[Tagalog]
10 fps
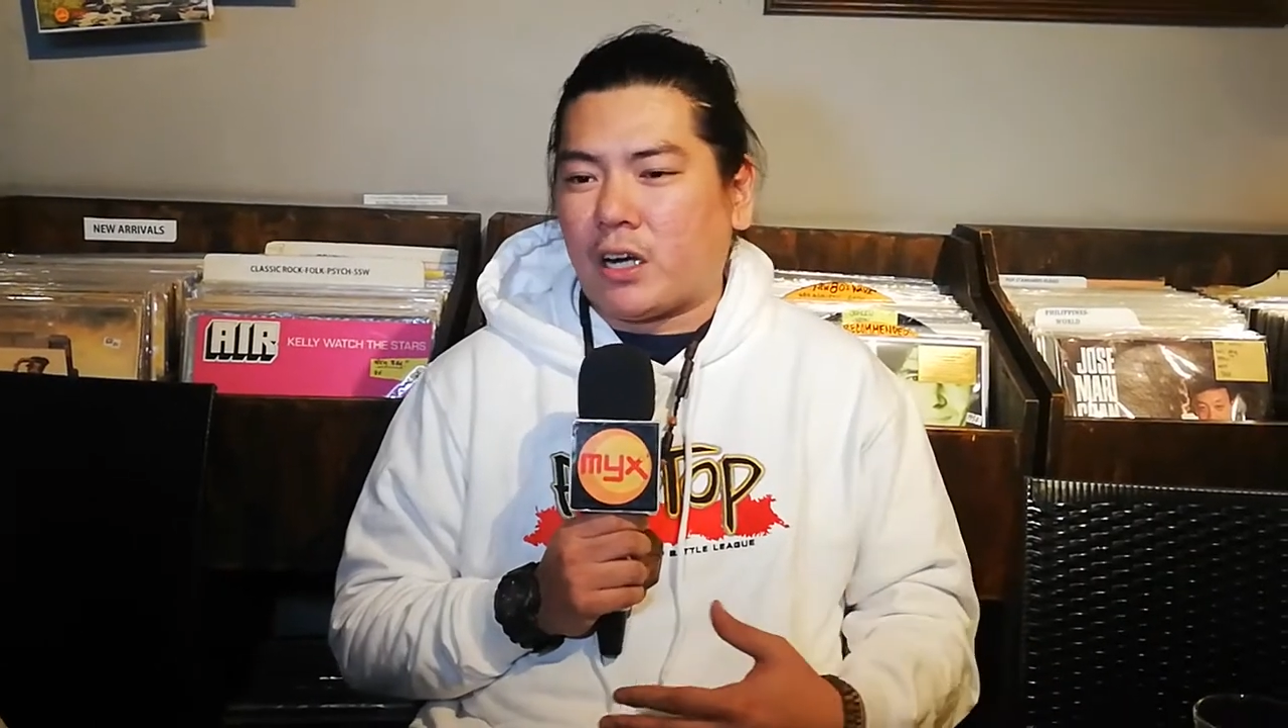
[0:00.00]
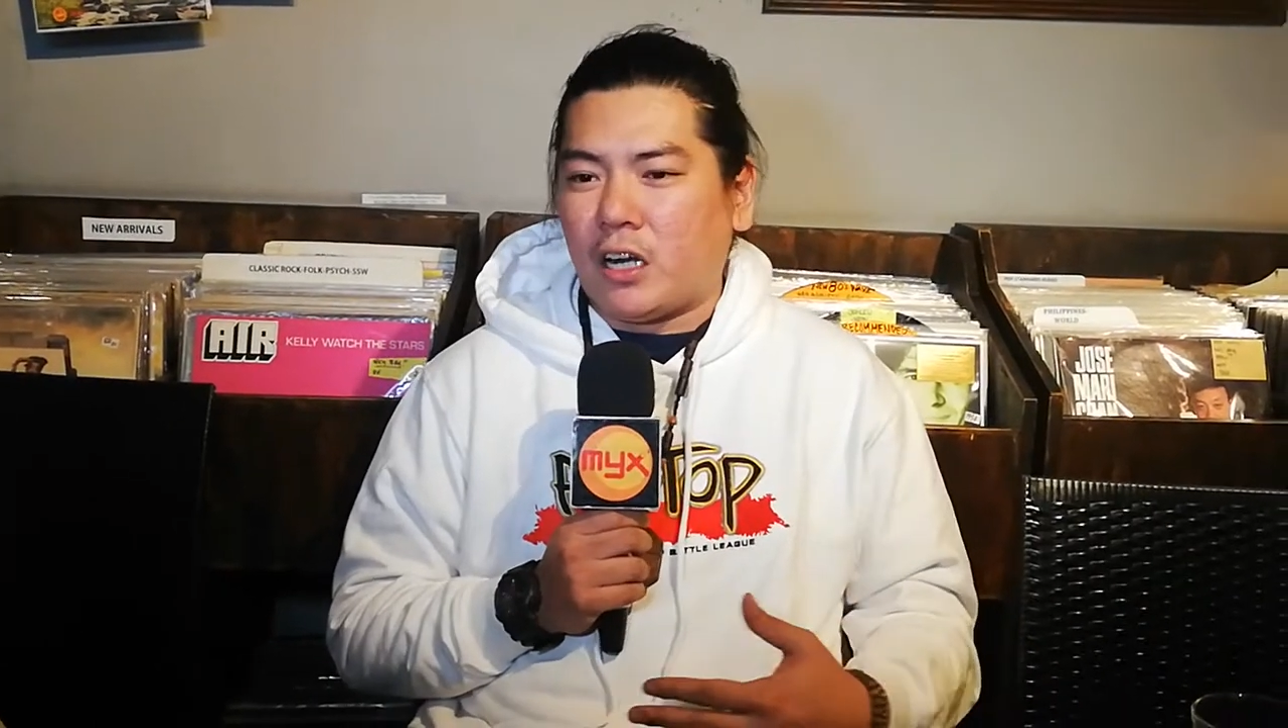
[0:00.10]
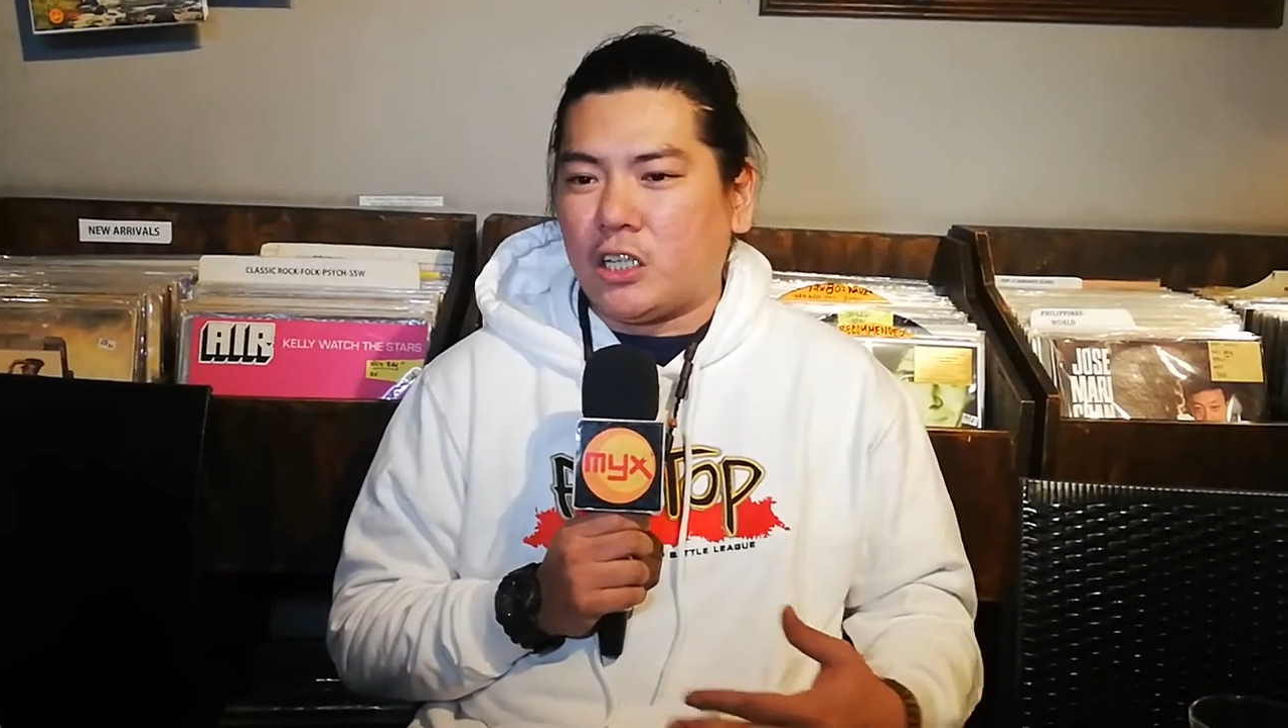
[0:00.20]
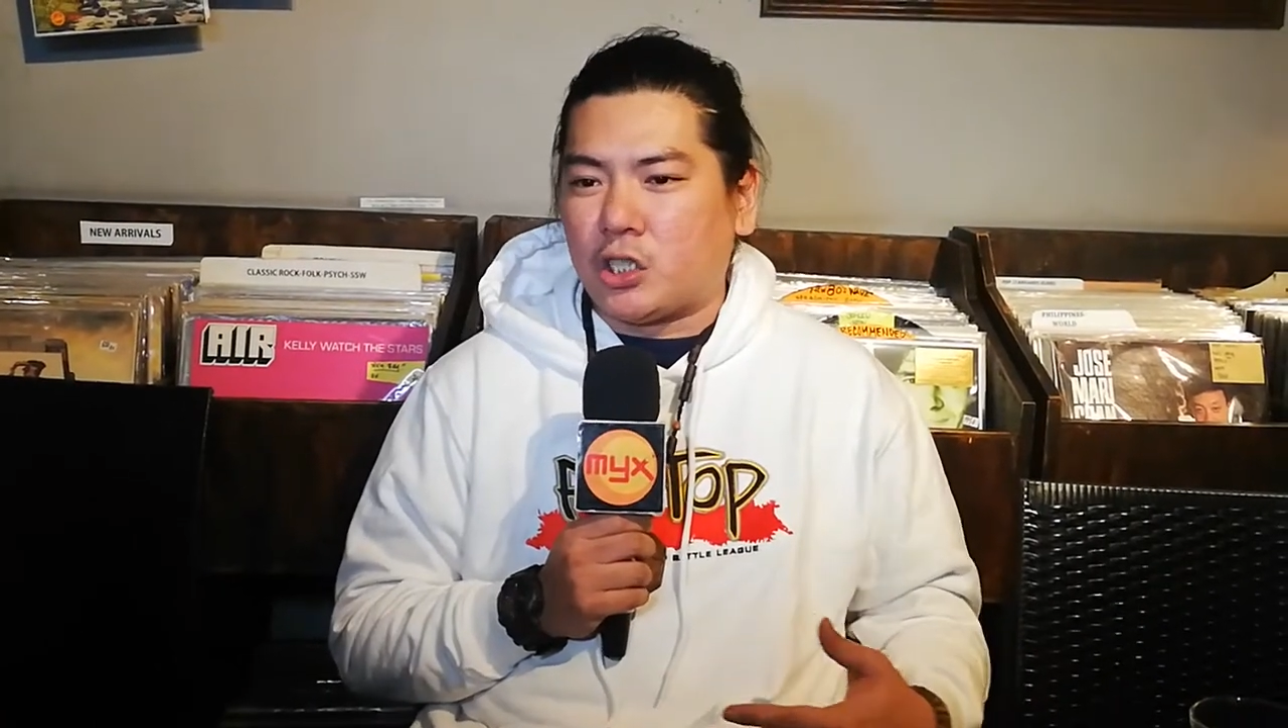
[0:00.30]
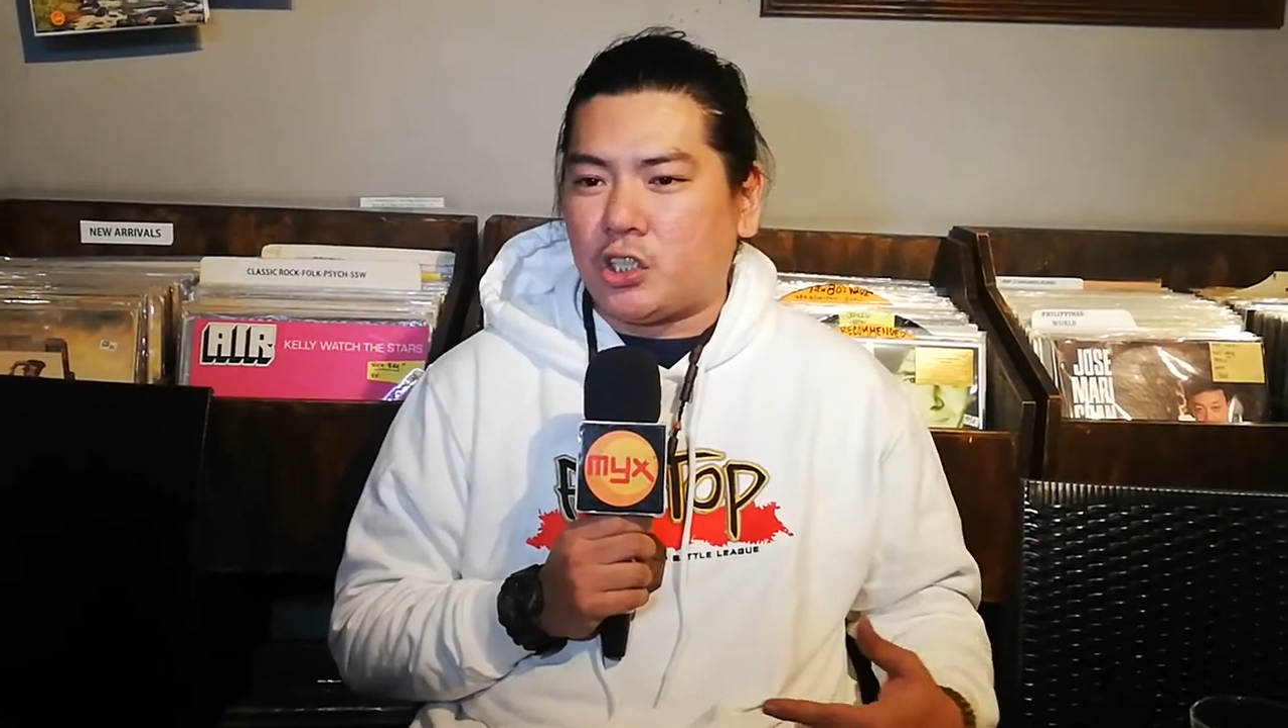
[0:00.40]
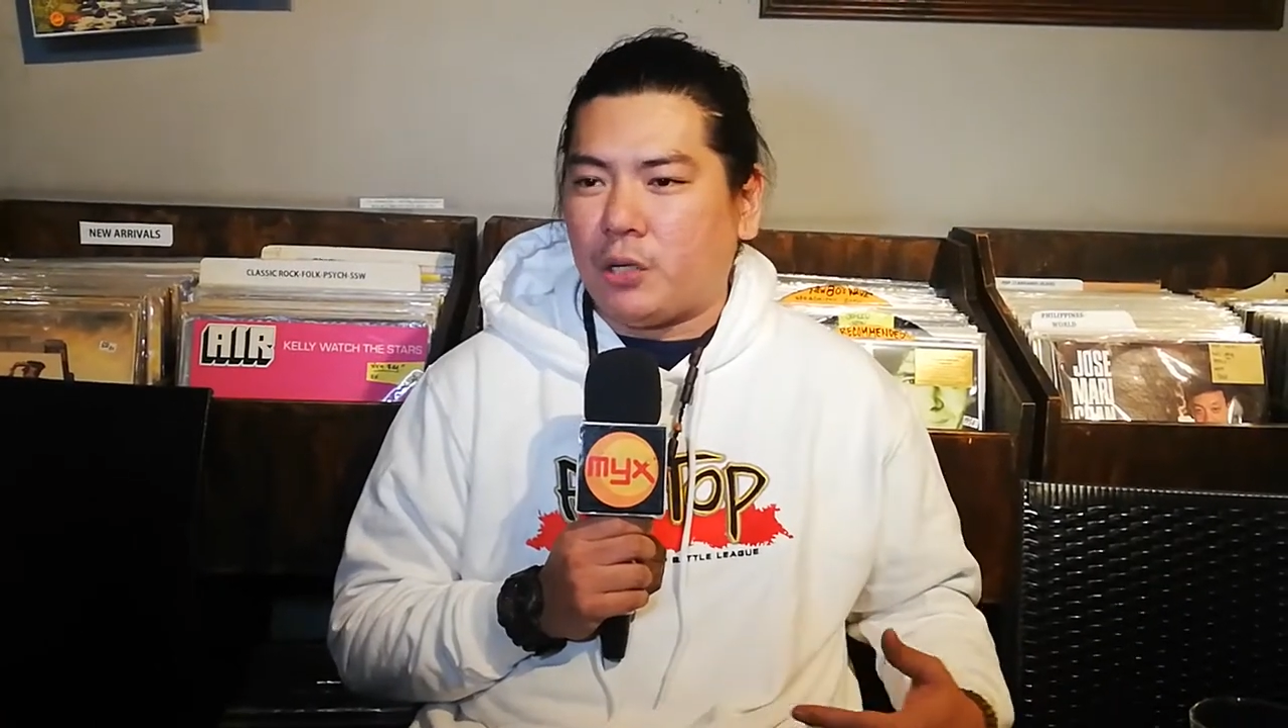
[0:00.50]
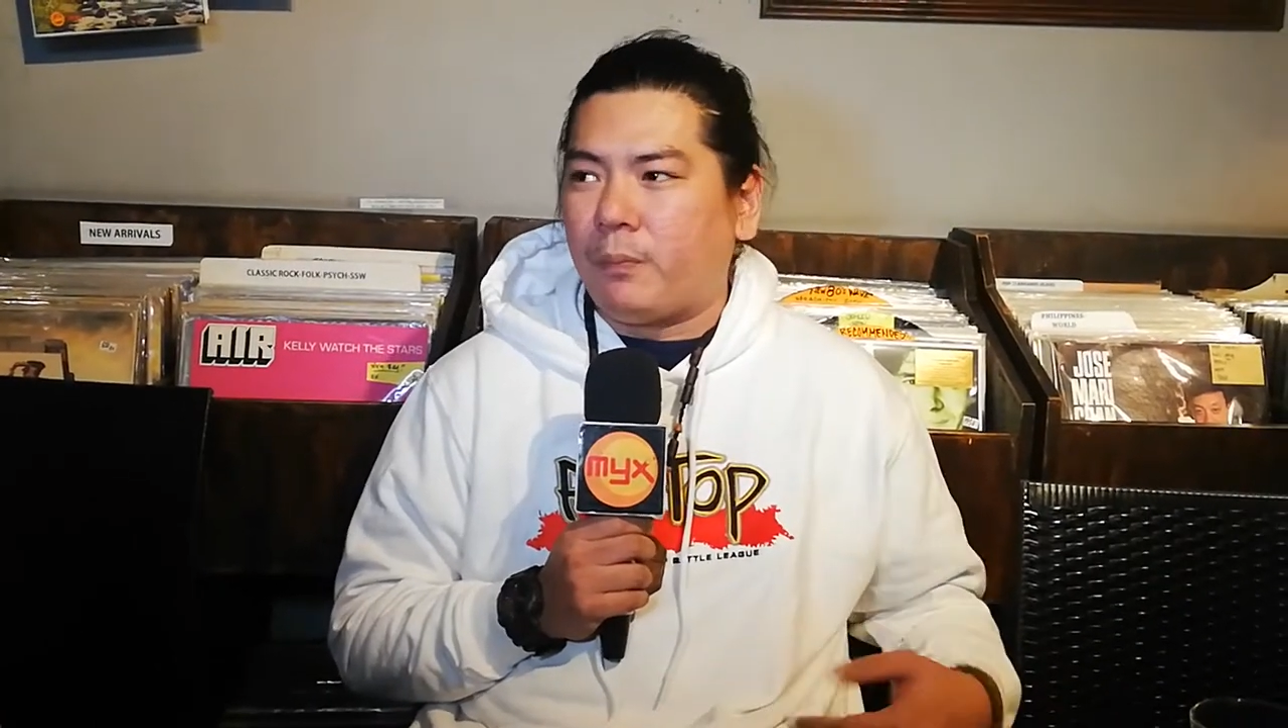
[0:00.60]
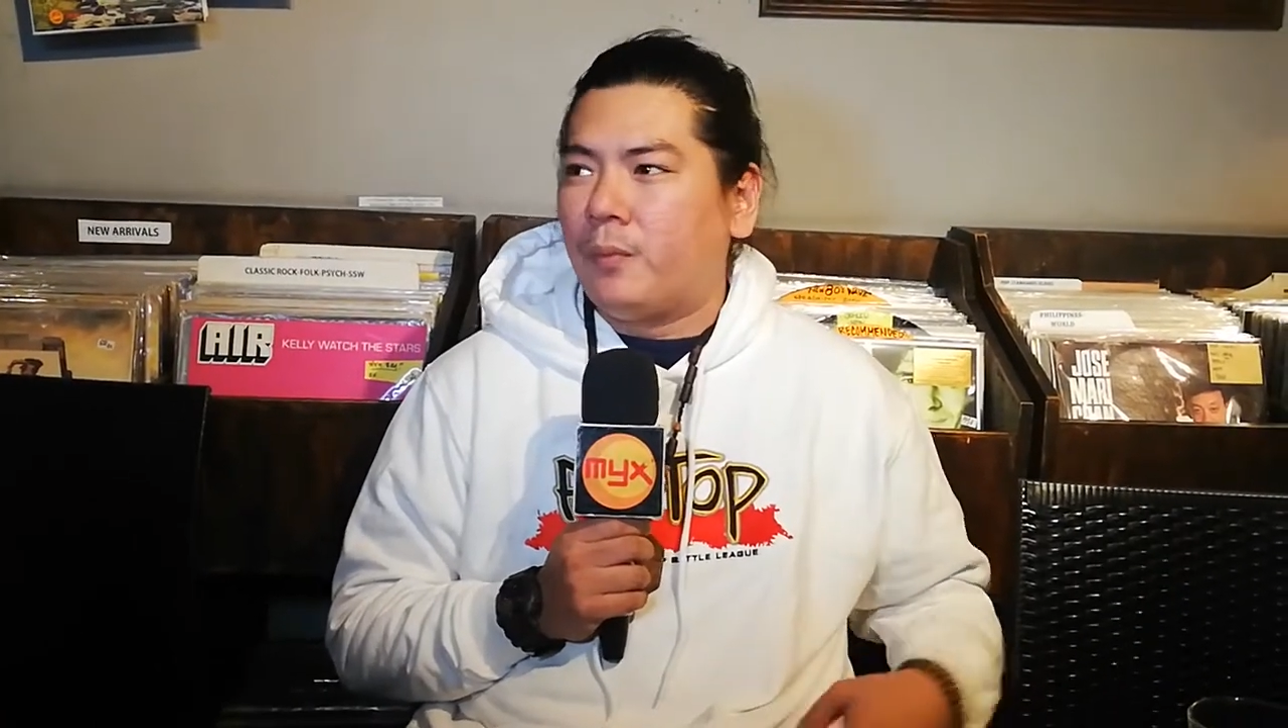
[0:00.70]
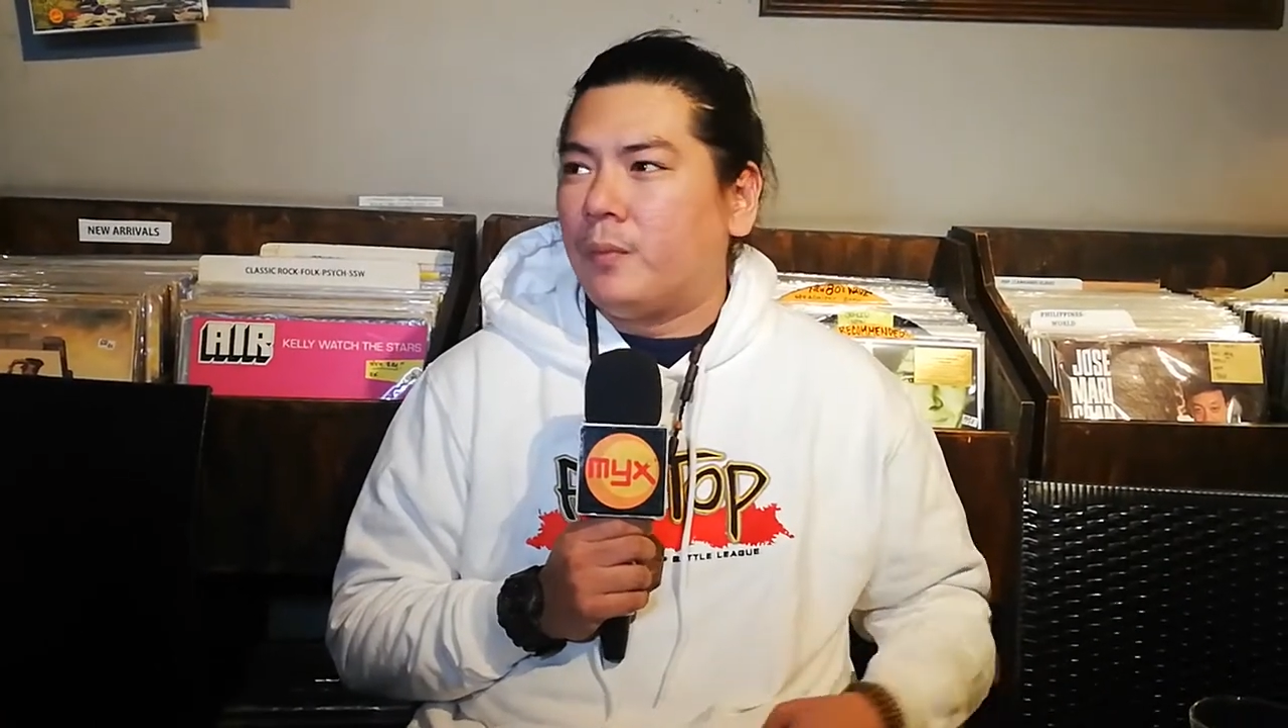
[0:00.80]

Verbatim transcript: relationship,